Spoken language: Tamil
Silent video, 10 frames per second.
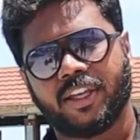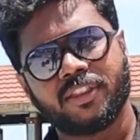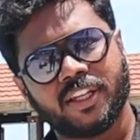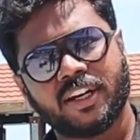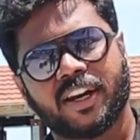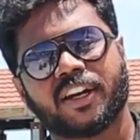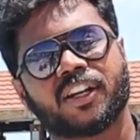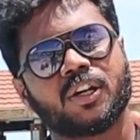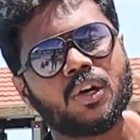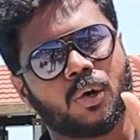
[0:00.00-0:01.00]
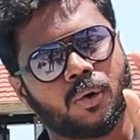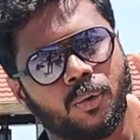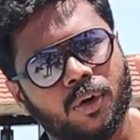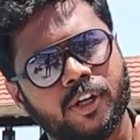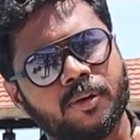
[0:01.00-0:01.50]
இந்தியன் ரேட்டுக்கு
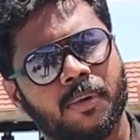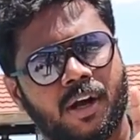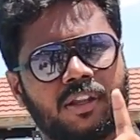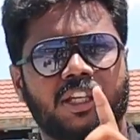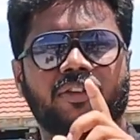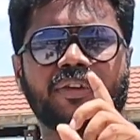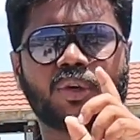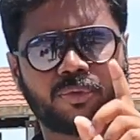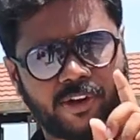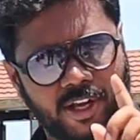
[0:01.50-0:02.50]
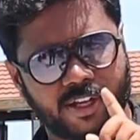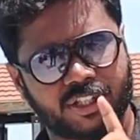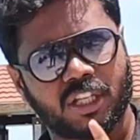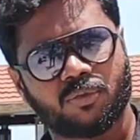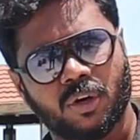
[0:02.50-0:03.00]
ஒரு மாலத்தீவன் ருஃபையா
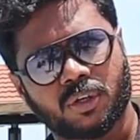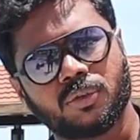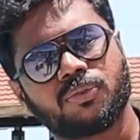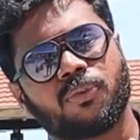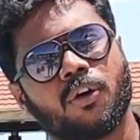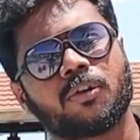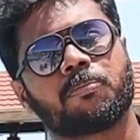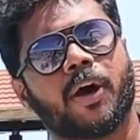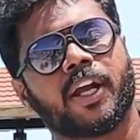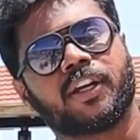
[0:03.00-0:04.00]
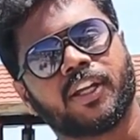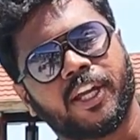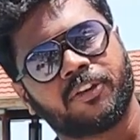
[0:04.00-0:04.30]
இஸ் ஈக்குவல் டு ஃபோர் பாயிண்ட்